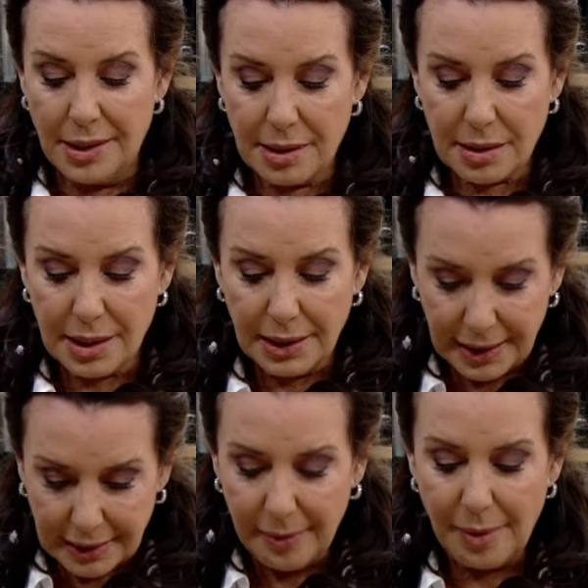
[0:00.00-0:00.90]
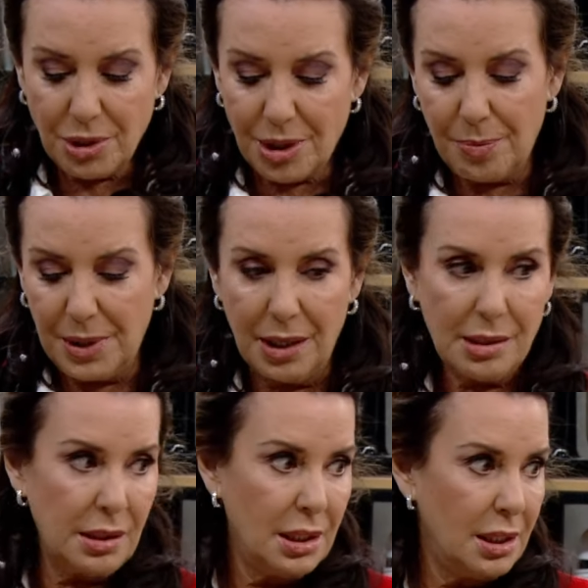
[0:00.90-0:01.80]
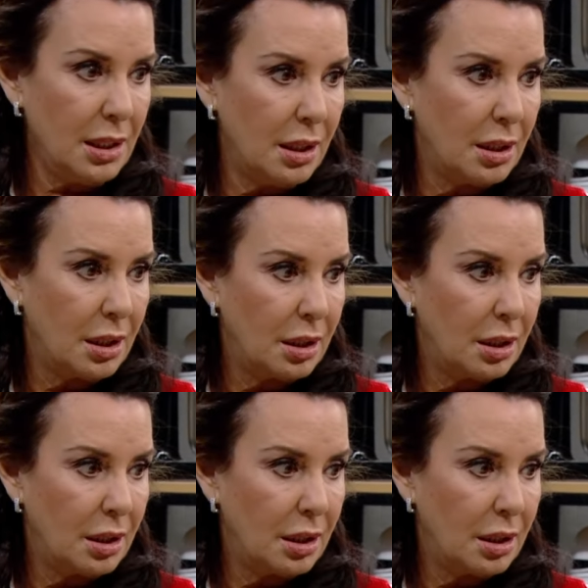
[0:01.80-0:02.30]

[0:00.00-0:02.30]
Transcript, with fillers: sala tamam işte piyazlık.